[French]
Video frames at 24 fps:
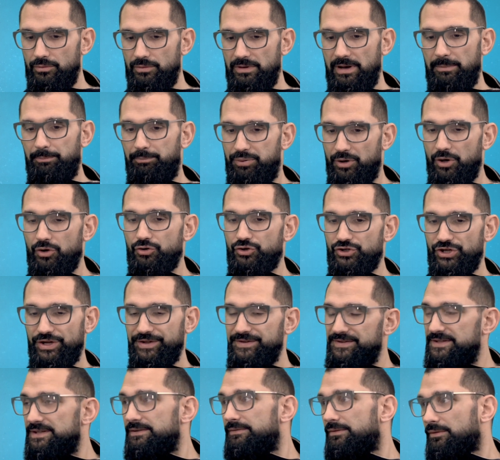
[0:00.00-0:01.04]
la planche
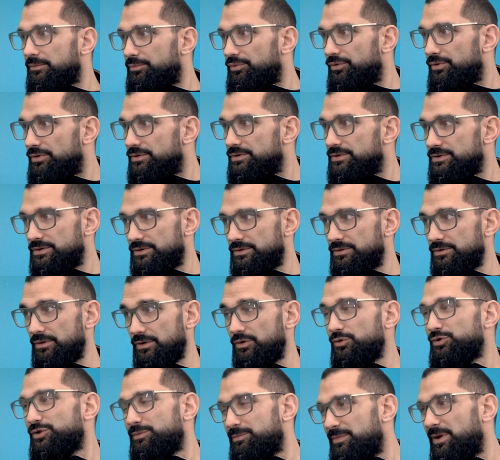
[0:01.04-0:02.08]
active en plus, mhm
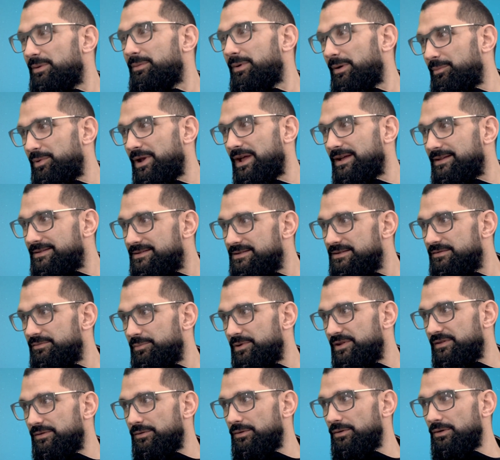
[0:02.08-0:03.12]
que j'aime bien m'appeler active
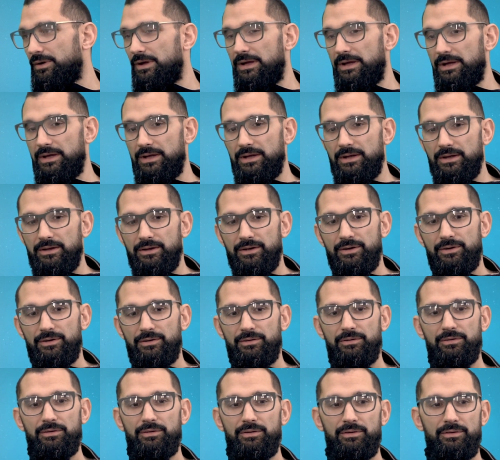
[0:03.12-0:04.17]
parce que
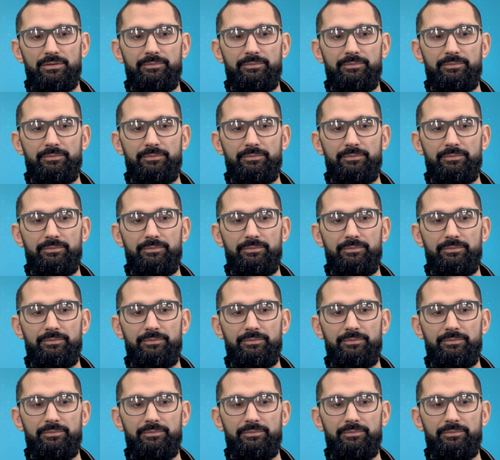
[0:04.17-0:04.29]
euh,